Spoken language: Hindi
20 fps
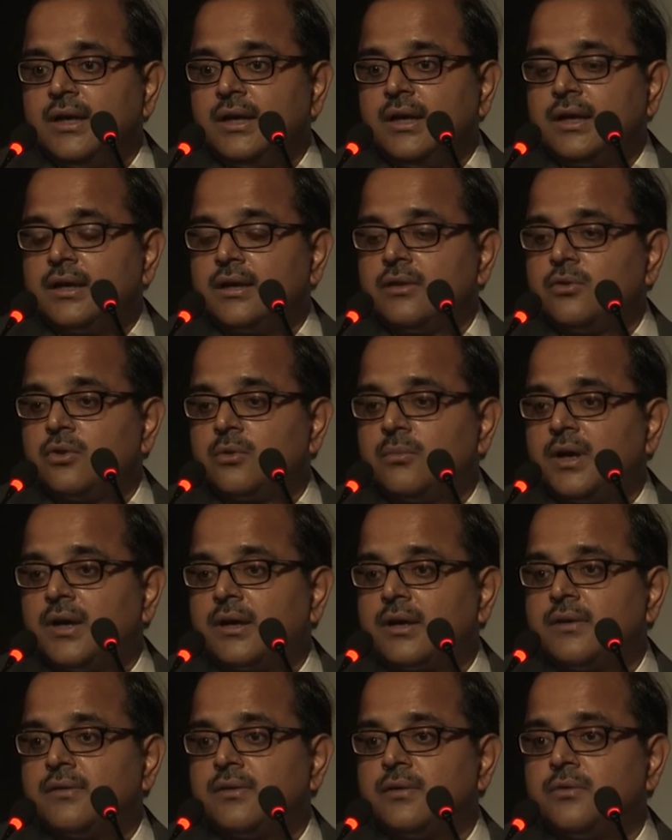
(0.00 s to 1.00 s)
लेकिन
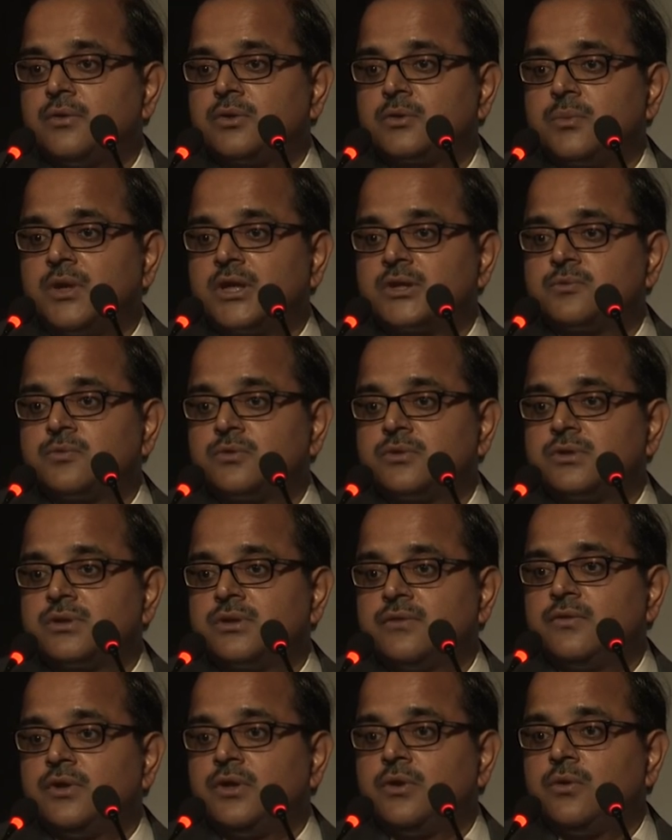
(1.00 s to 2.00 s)
दुर्भाग्य से वो स्मार्टफोन
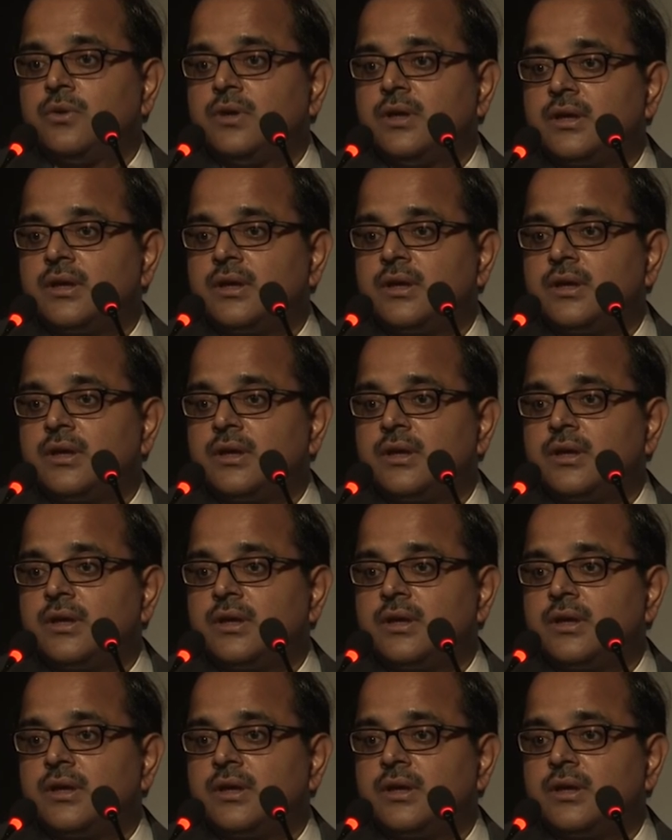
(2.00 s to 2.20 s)
सिर्फ वीडियो